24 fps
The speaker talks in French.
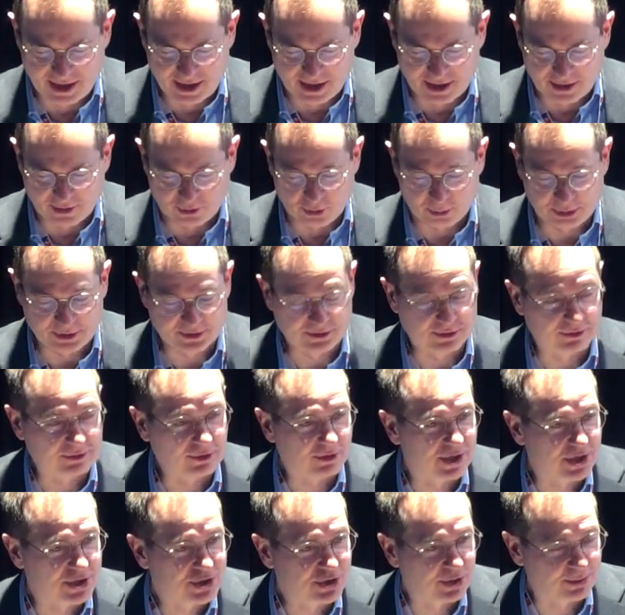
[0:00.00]
représentant
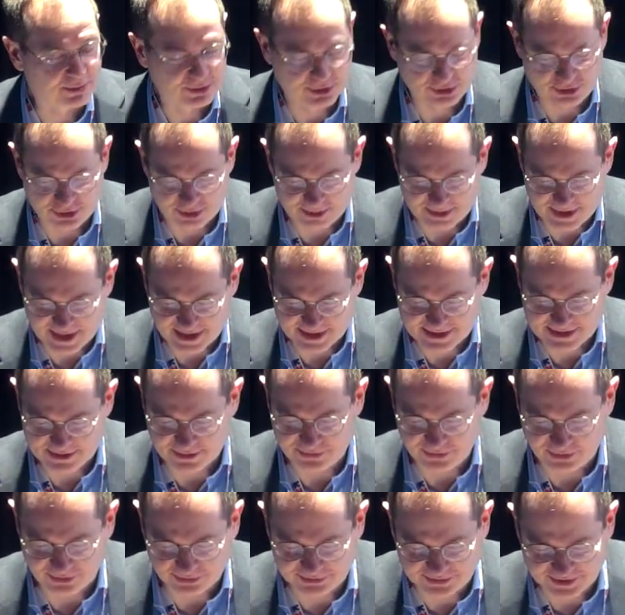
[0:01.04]
de la Chambre de commerce
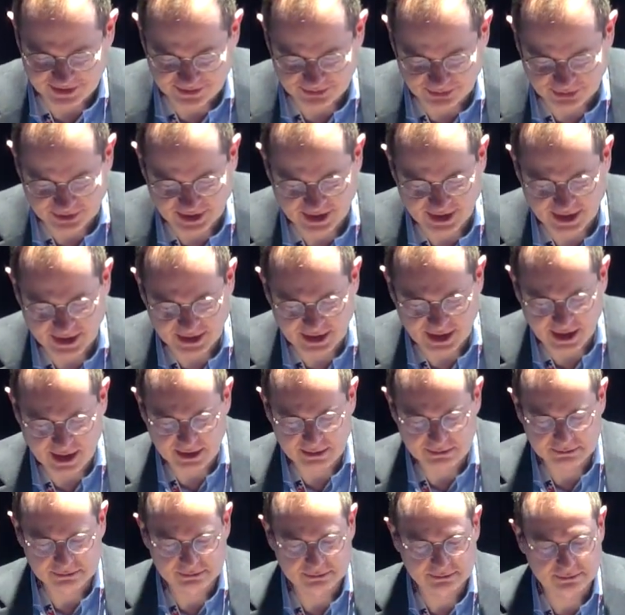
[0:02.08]
française au
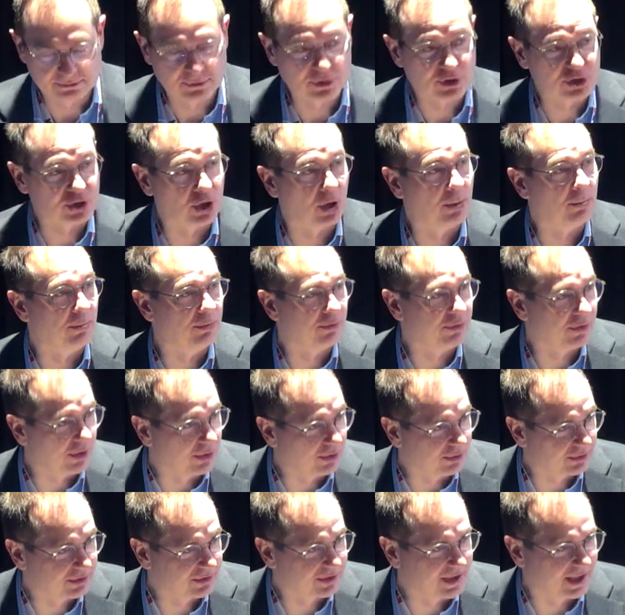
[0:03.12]
Canada, Chambre
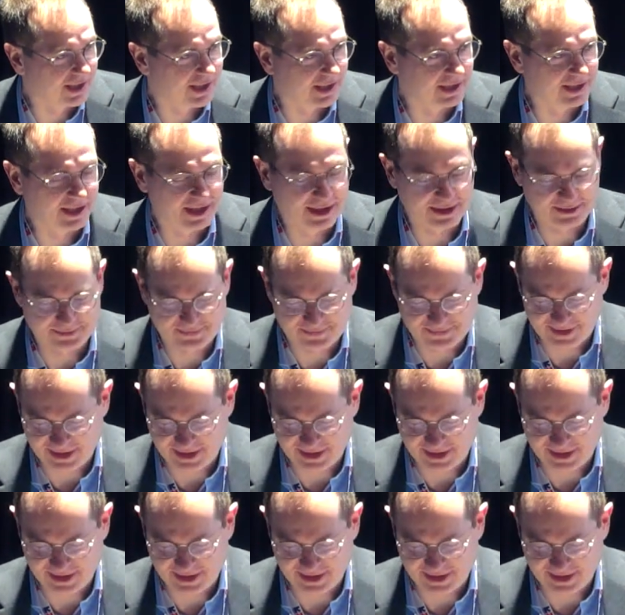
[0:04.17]
France-Canada,